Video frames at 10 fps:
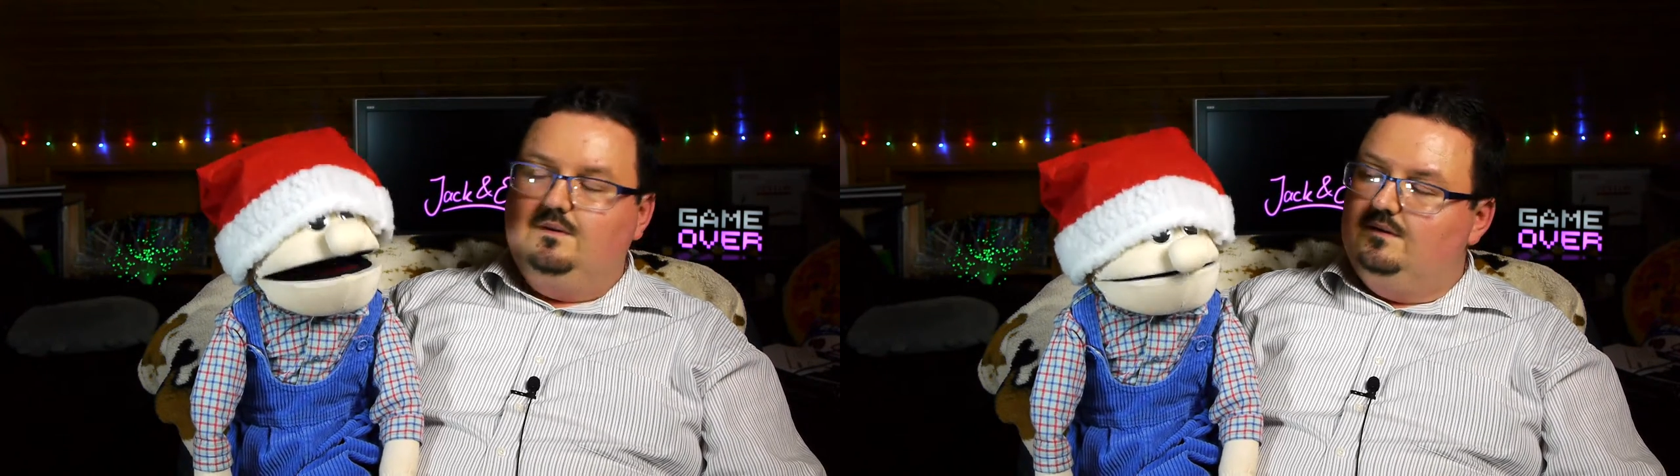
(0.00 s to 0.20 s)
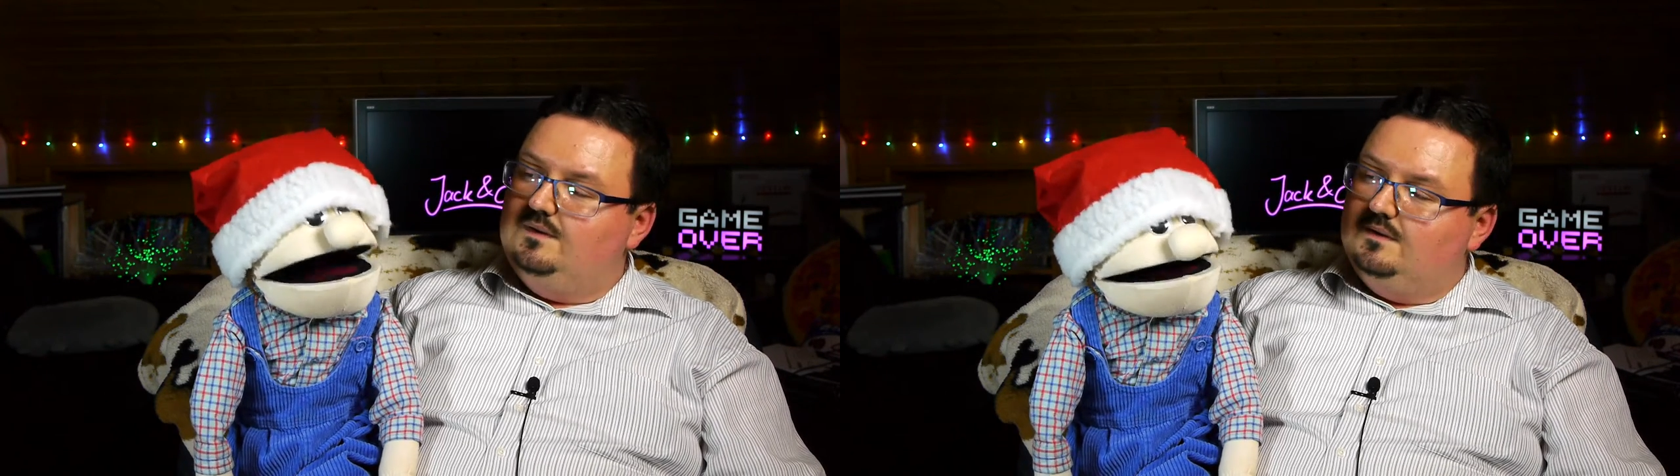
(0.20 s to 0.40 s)

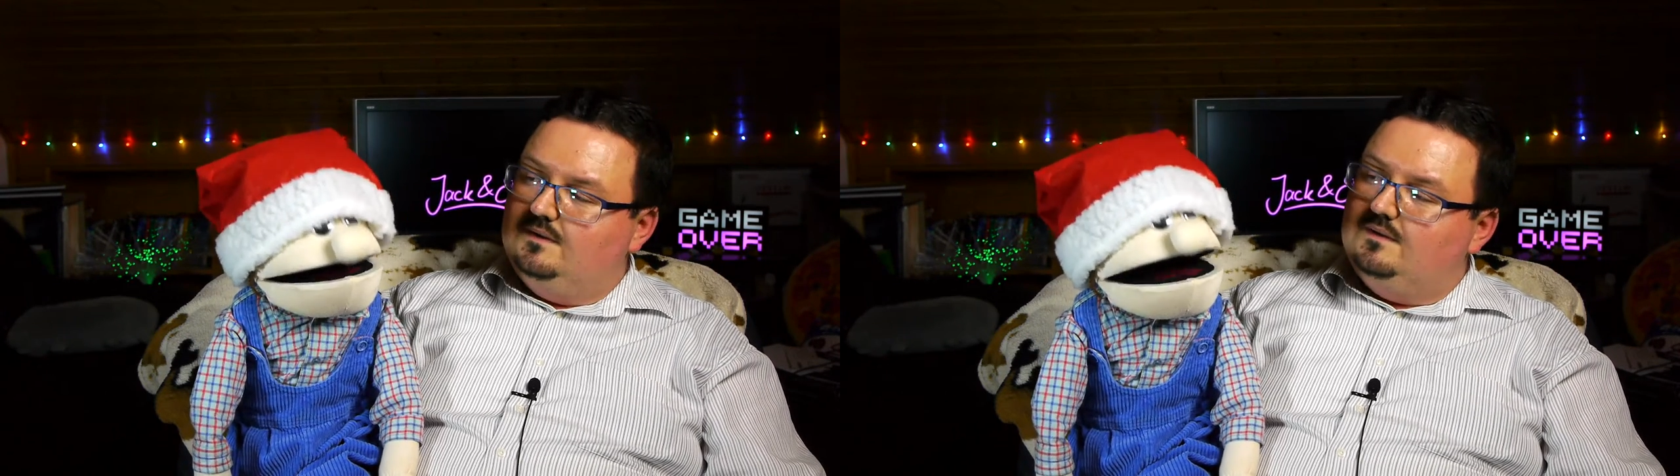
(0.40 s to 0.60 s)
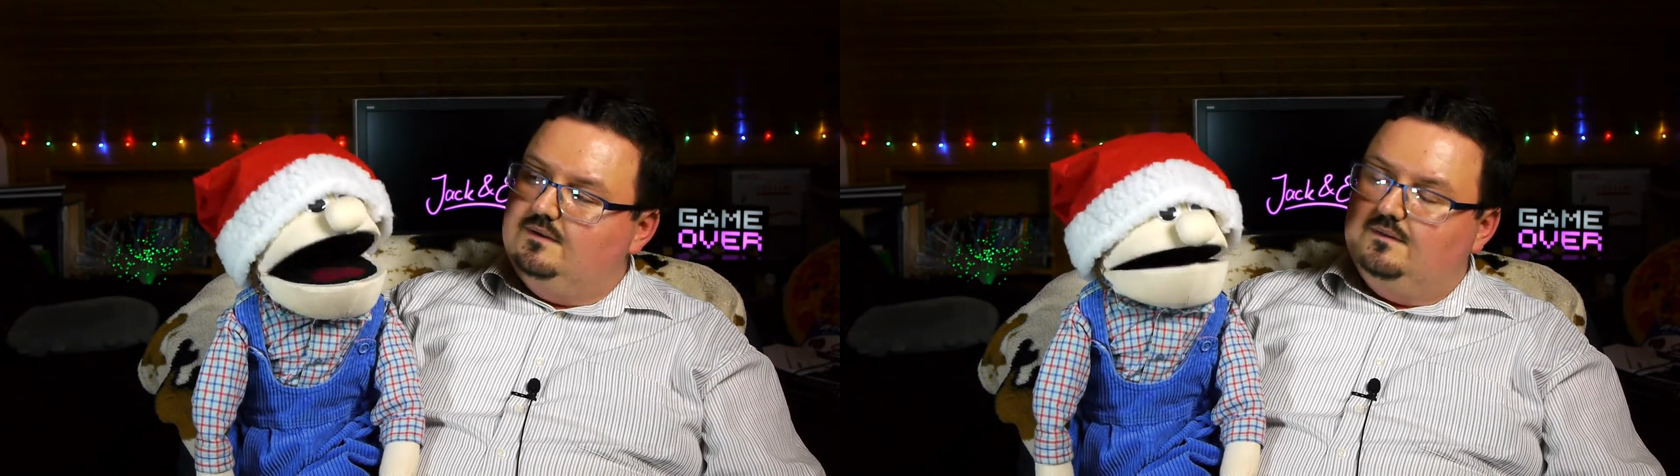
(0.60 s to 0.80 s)
und das
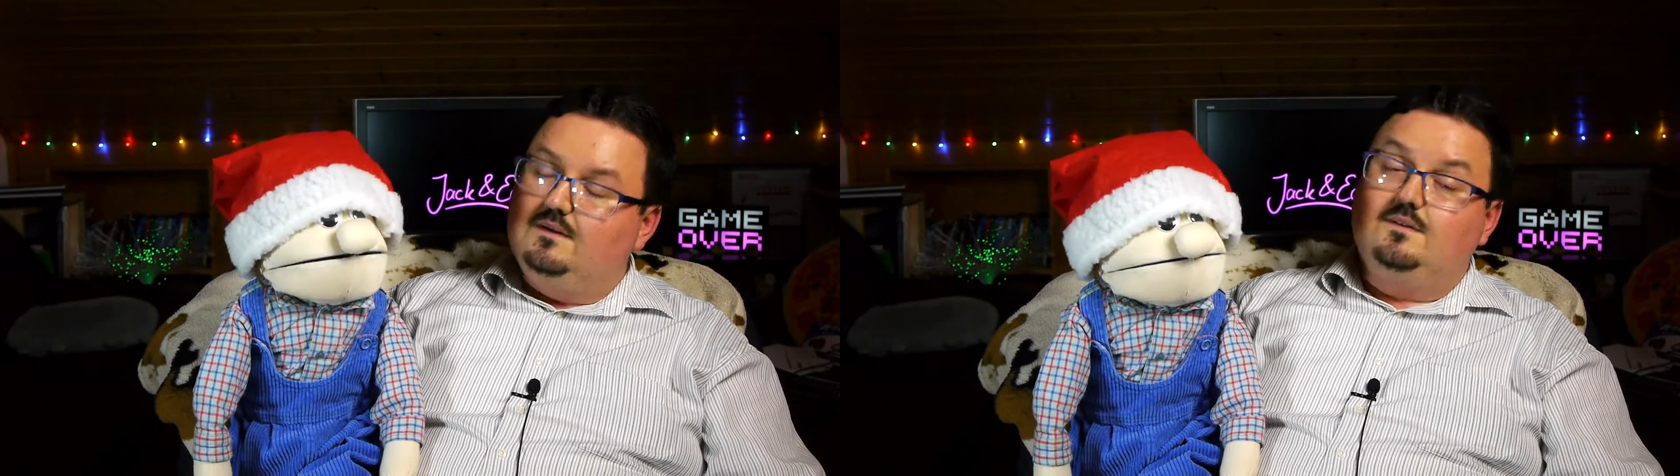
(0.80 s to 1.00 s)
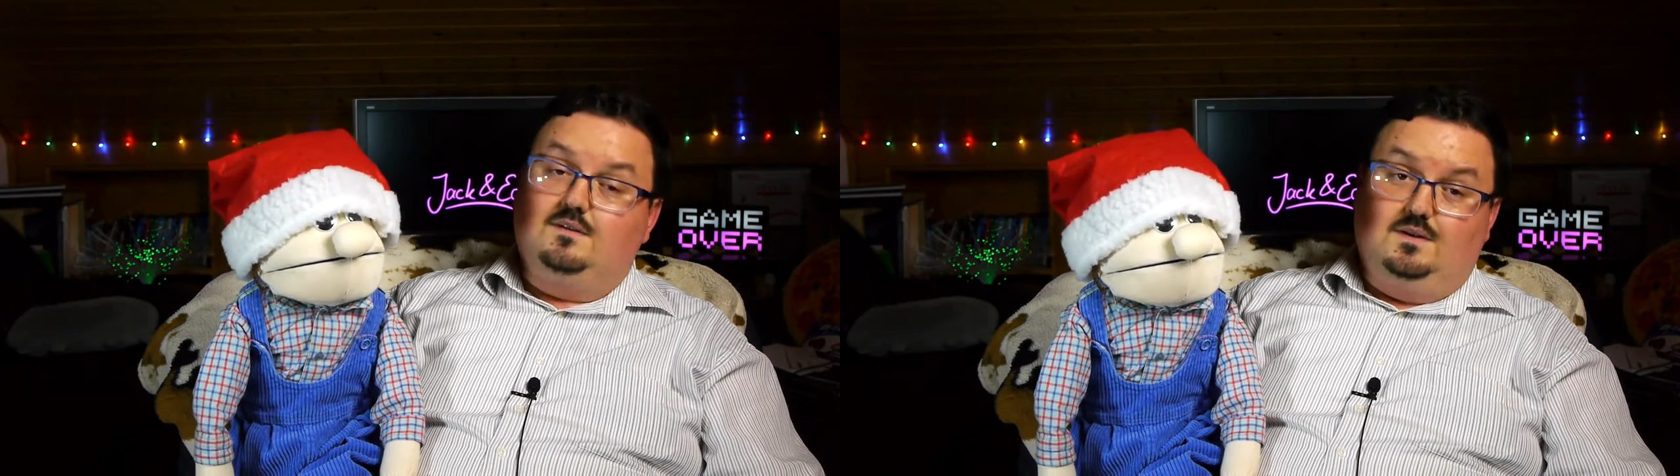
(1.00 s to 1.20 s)
hat sie
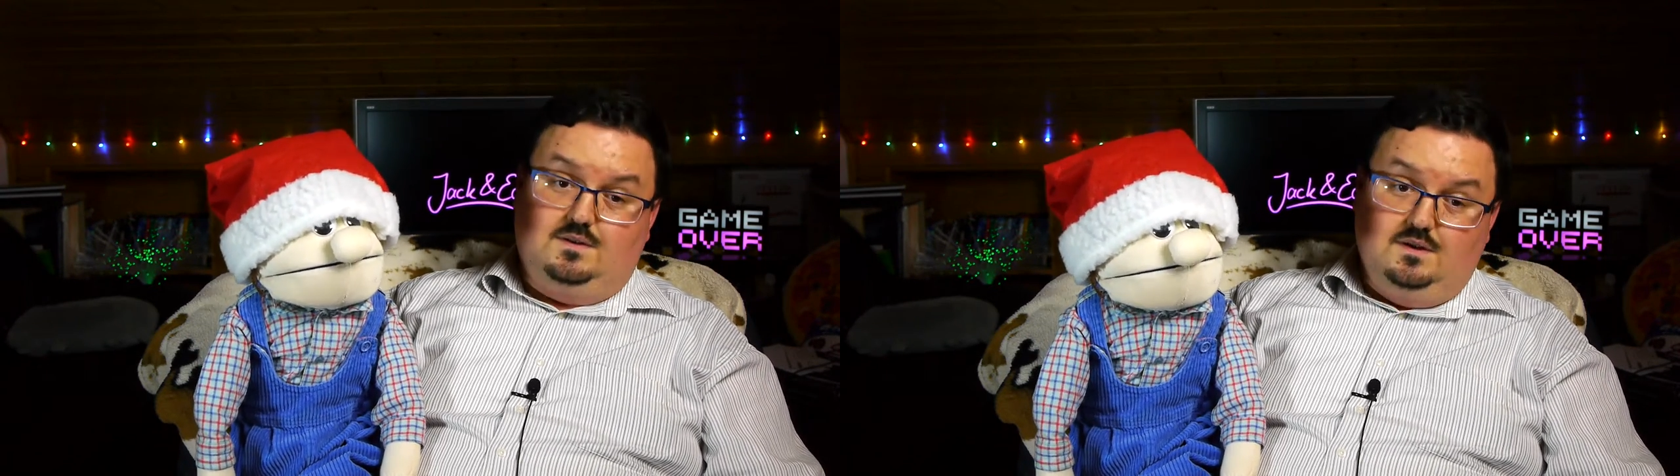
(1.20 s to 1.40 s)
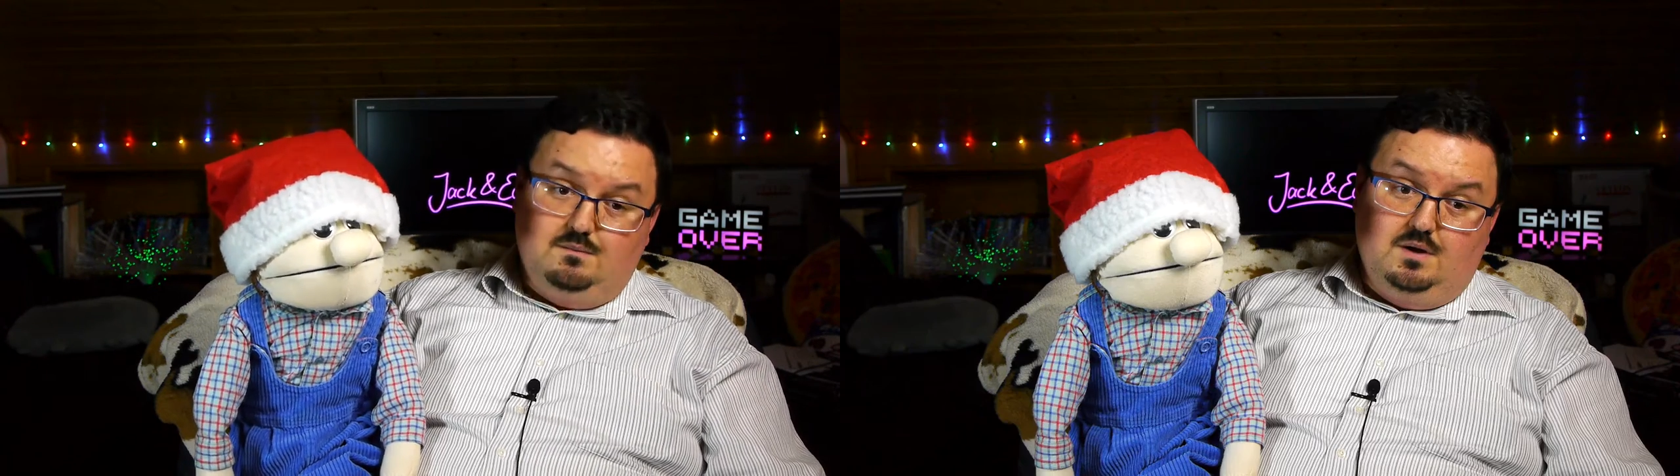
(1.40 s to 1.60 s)
gemacht, das hat
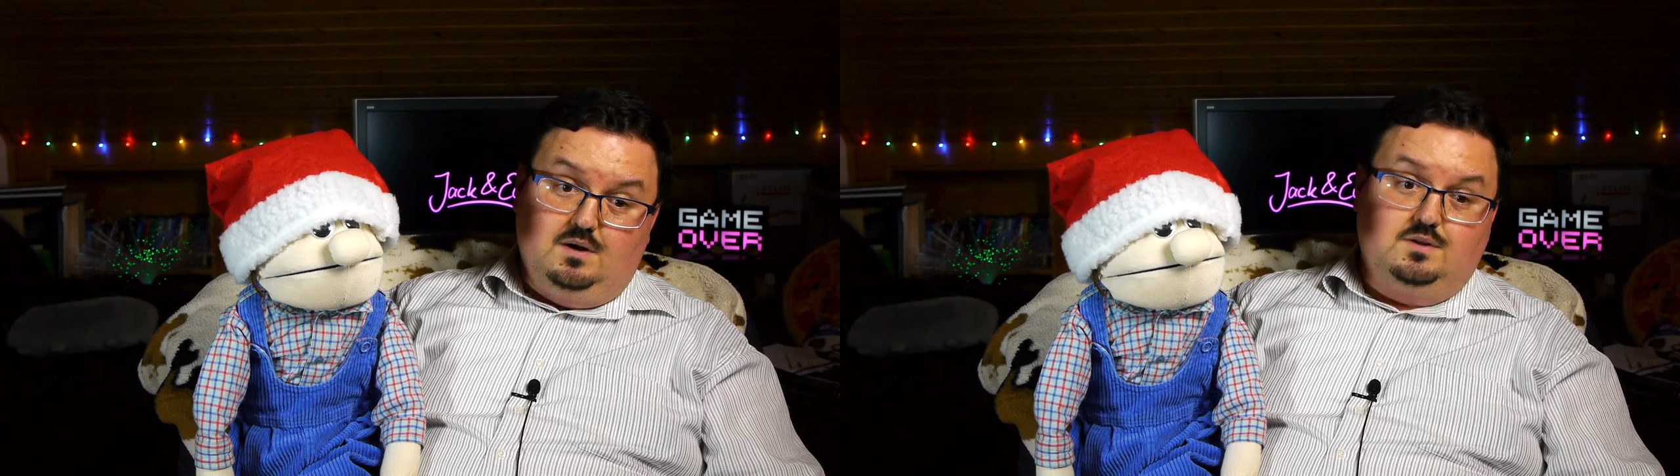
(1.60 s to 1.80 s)
sie gemacht.